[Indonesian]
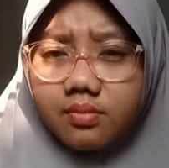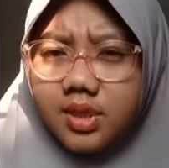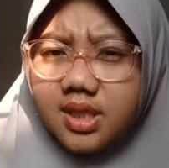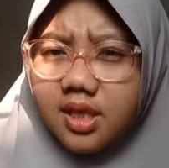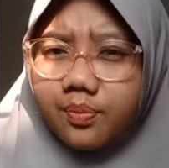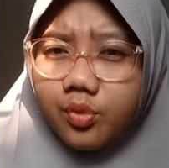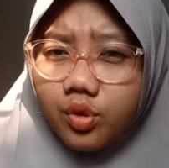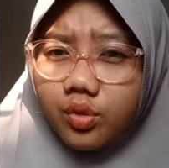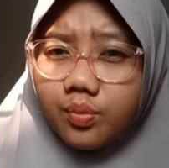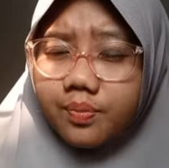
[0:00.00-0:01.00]

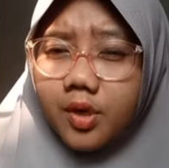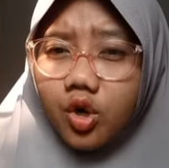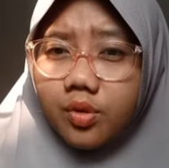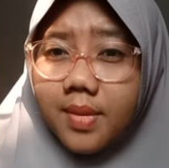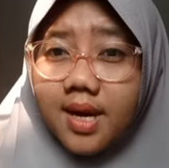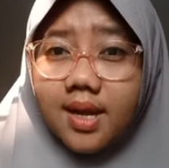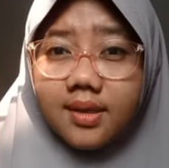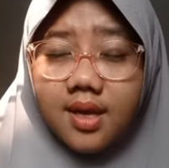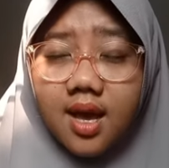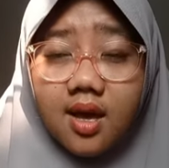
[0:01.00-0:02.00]
Meskipun
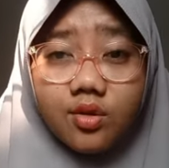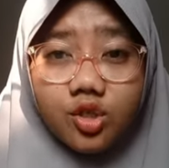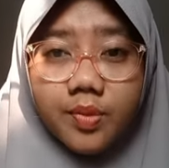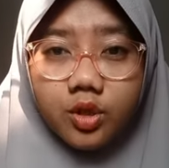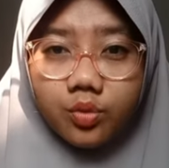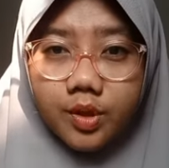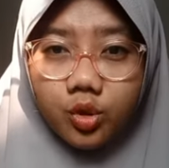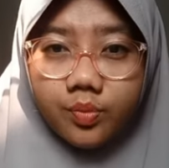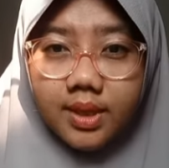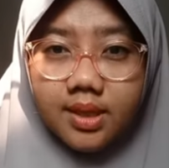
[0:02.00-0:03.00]
pengorbanannya harus
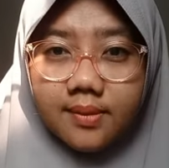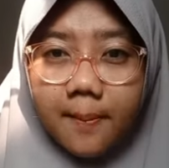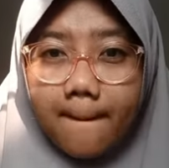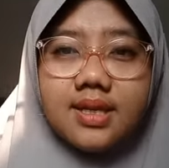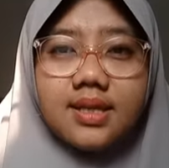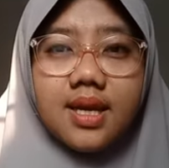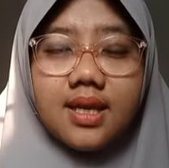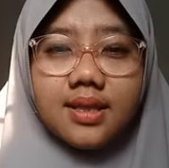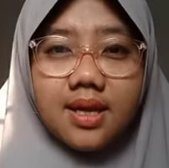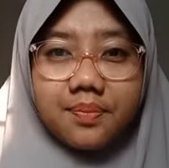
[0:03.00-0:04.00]
bertubi-tubi.
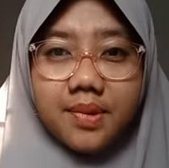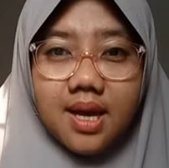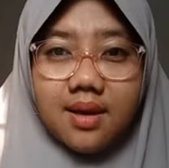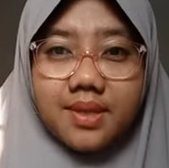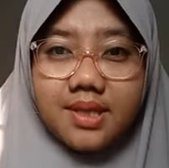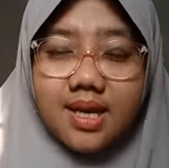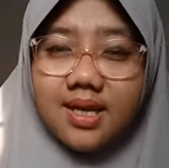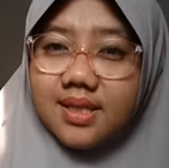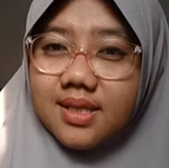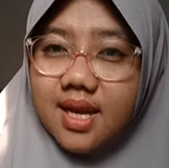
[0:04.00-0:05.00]
Zainab
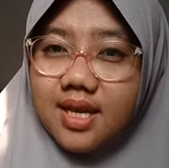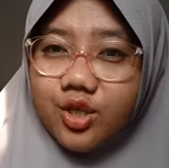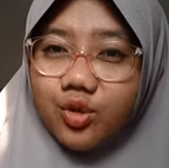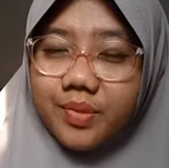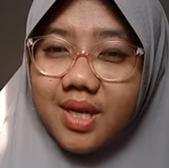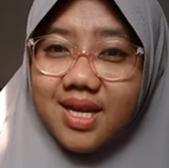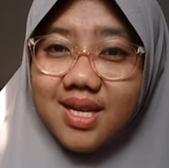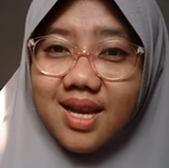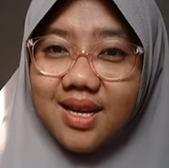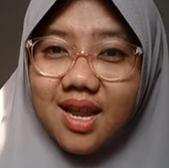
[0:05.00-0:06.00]
menghabiskan sisa hidupnya
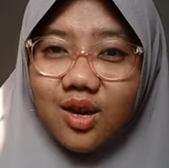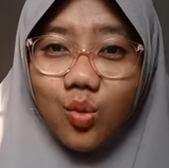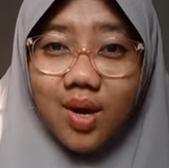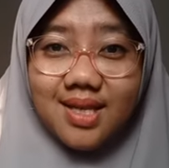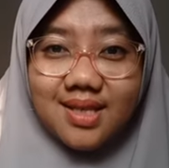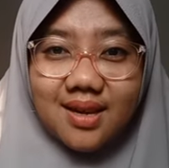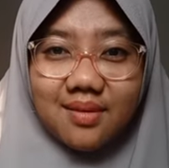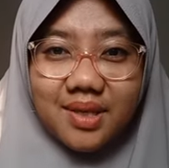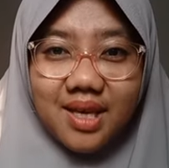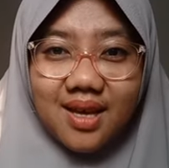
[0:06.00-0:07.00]
dengan dakwah
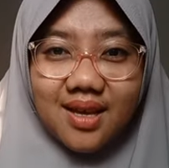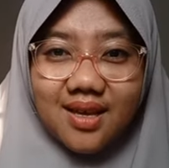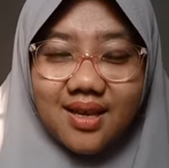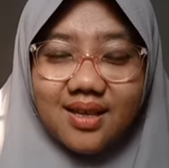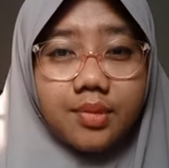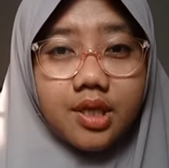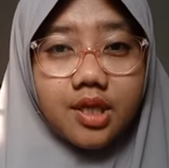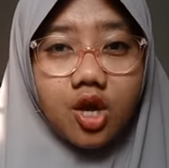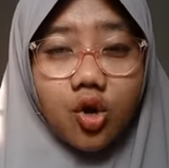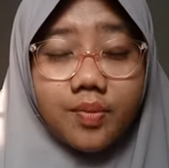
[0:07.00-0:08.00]
Islamiyah.
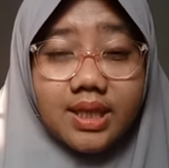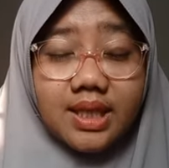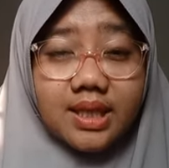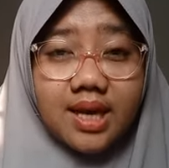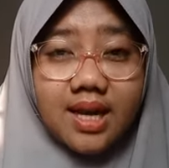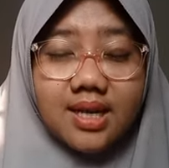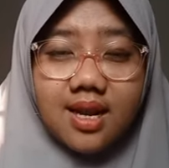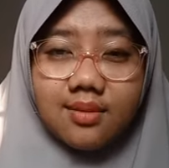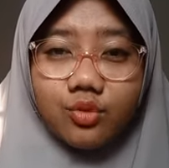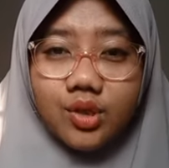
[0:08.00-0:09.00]
Beliau meninggal
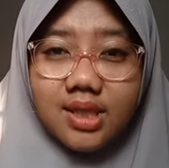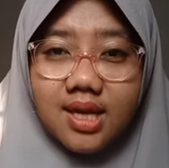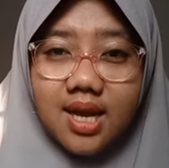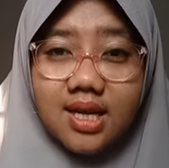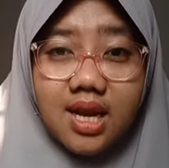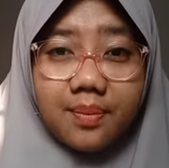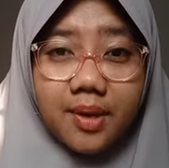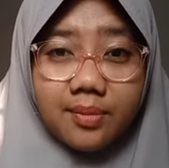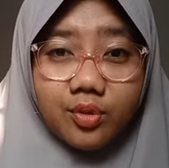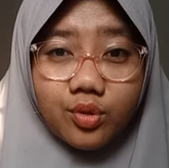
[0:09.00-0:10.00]
dalam usia
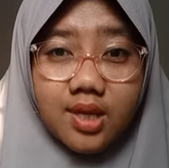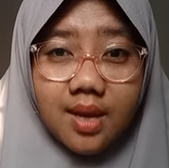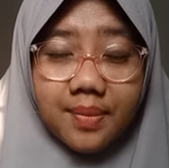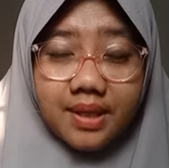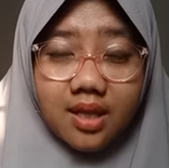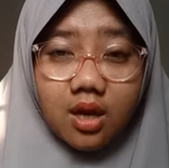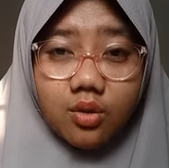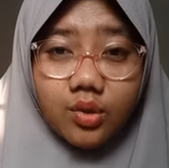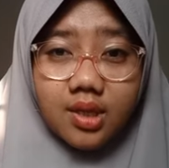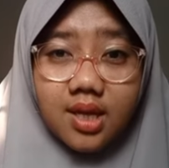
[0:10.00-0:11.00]
88
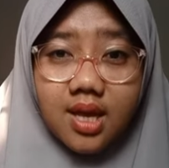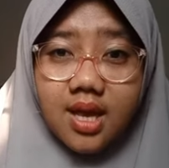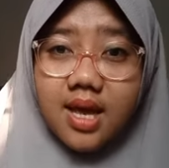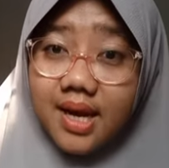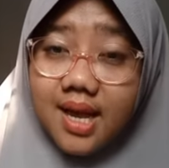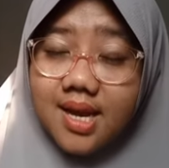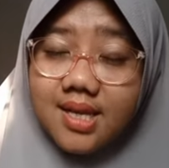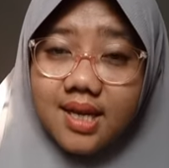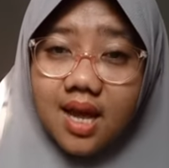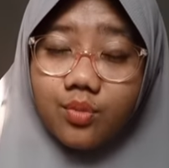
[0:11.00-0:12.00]
tahun pada
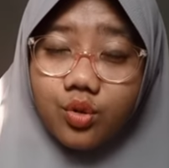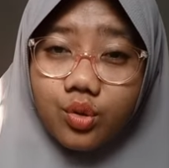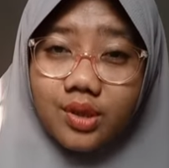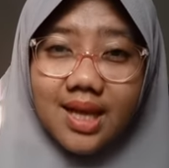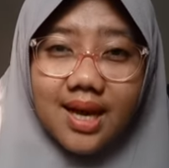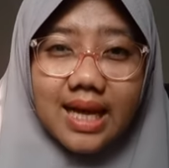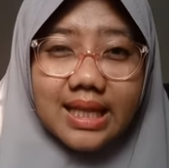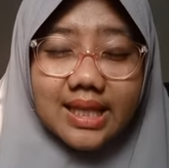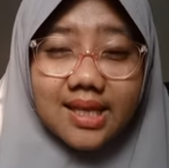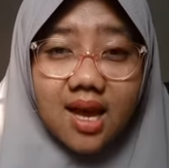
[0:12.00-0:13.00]
hari Rabu tanggal
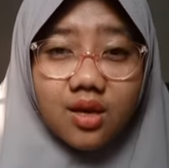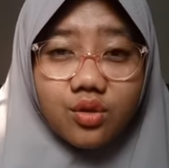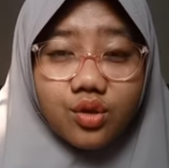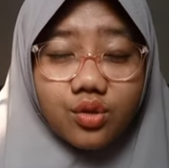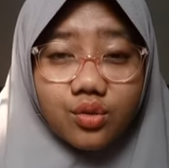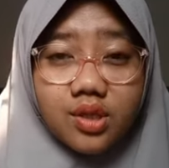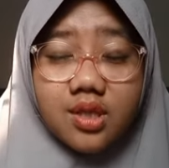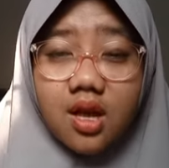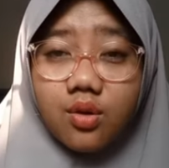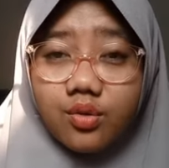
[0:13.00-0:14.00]
3 Agustus
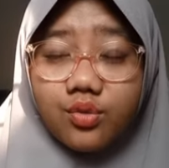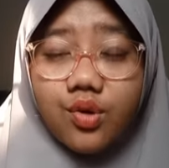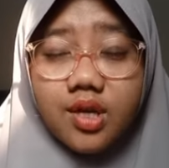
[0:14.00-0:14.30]
tahun